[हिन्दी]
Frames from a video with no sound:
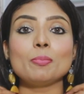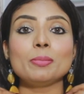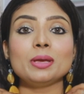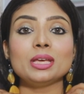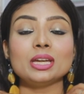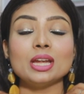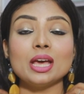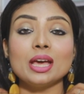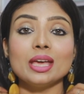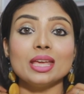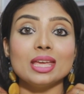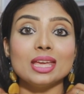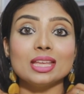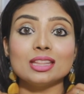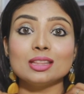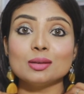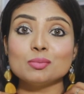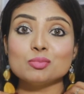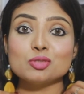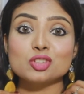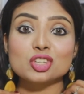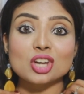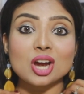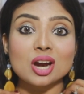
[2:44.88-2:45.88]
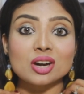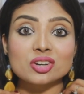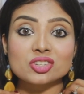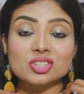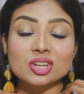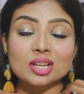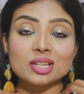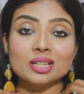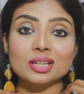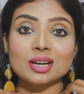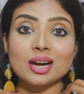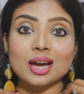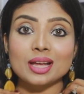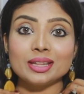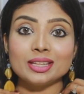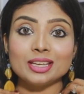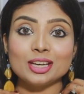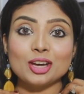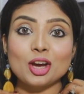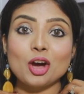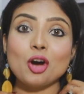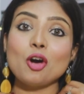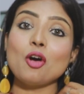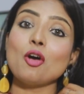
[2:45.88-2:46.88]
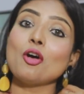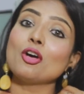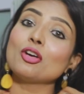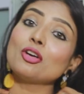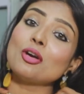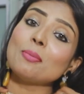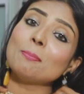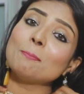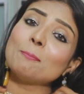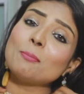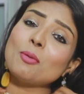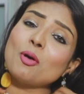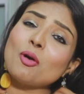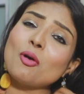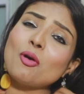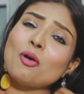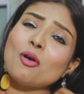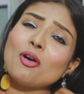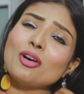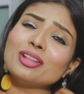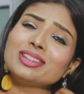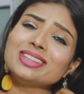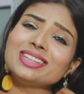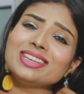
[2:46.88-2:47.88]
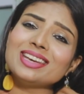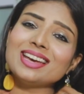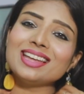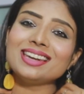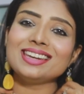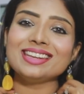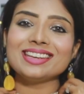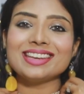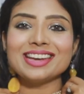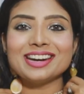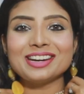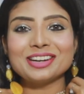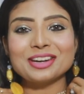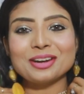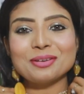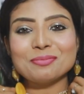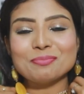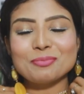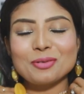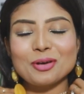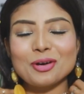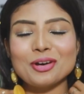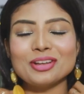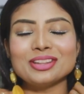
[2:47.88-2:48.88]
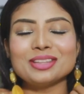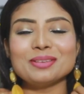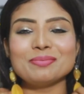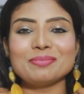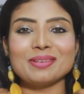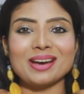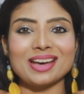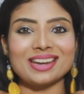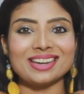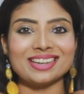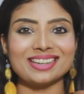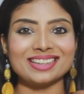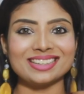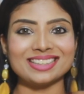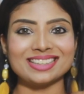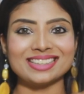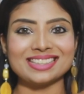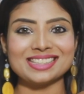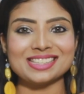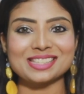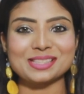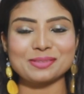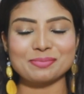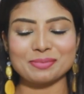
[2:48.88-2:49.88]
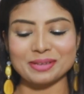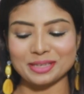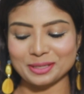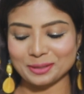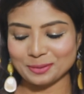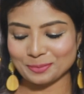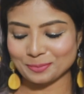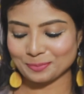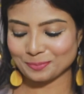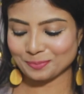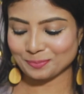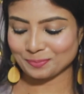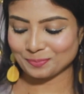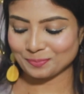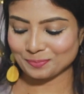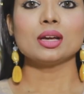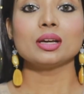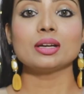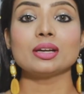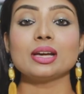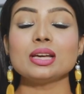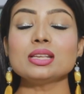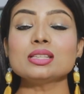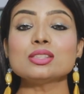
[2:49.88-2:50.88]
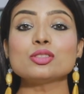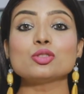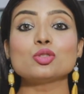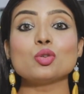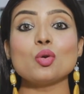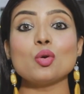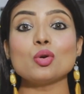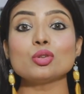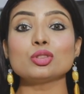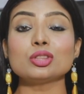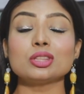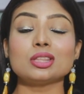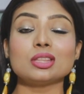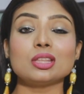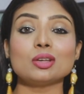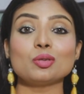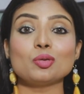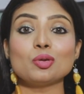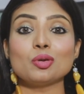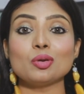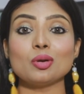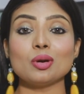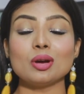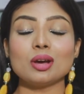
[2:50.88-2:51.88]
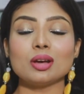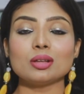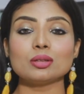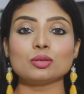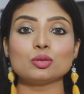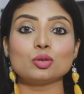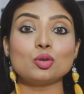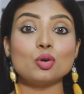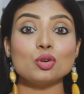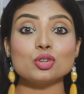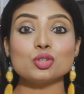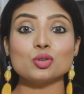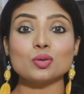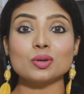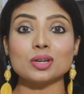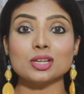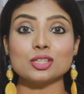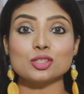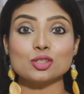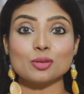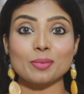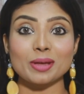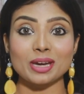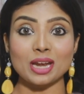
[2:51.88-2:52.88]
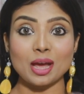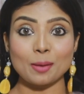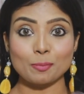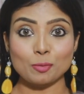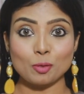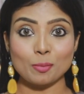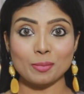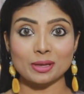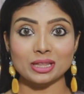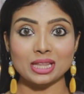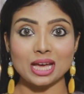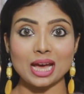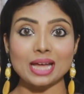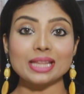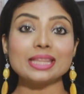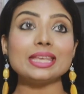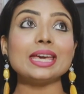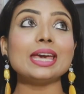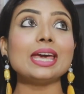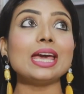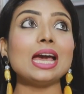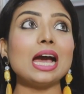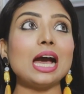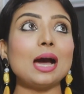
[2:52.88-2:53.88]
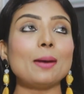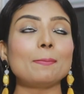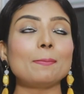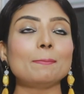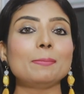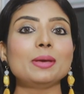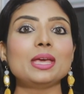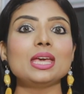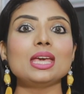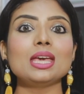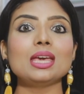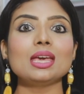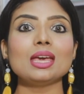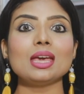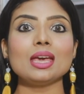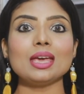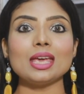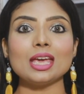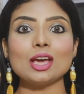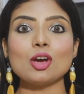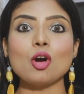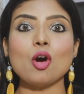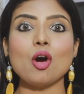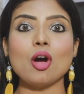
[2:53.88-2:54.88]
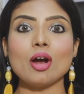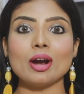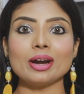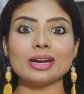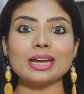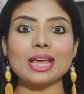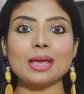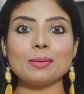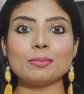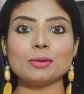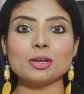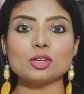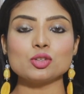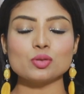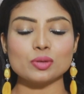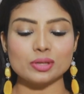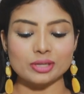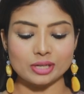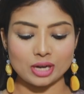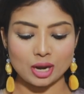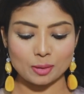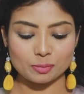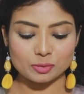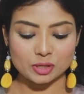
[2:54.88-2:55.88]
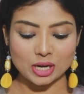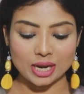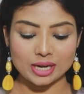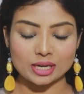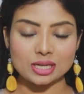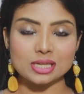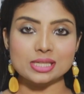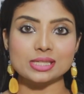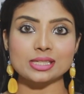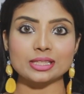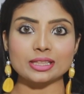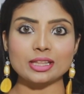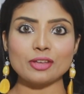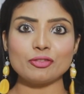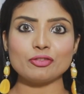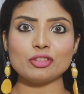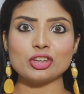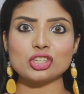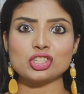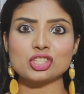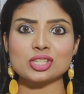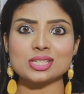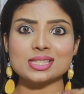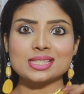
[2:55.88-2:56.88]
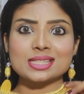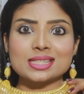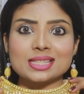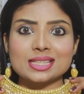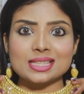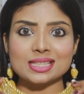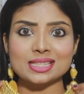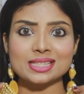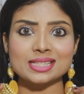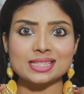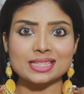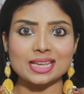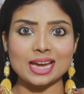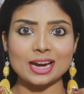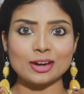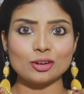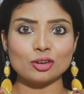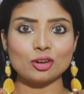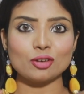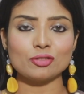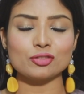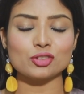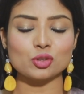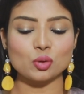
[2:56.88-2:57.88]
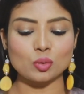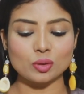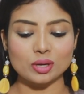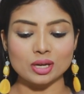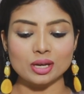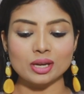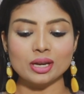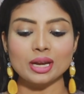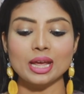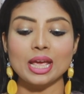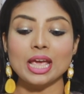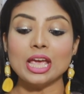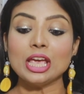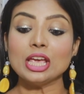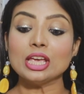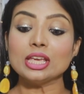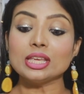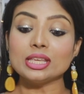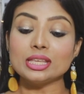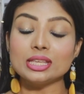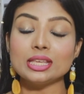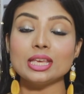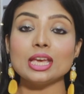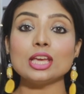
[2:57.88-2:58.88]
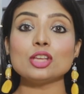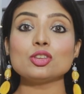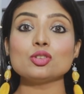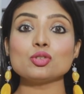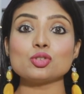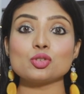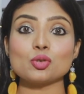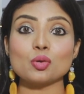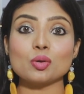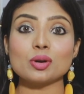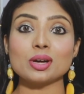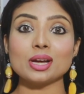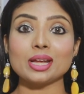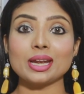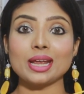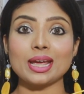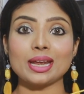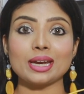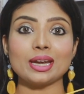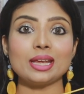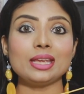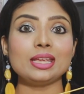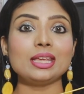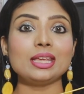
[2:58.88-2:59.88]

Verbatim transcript: को भी ना एकदम चार चार लगा देगा और आप बहुत ही एलिगेंट एंड बहुत ही प्यारे लगेंगे इसमें गाइज दो तो दो चोकर्स तो मैंने आपको बता दिए अभी एक और टाइप का ज्वेलरी आप ट्राई कर सकते हैं विच इज़ दिस काइंड ऑफ चोकर ये जो चोकर है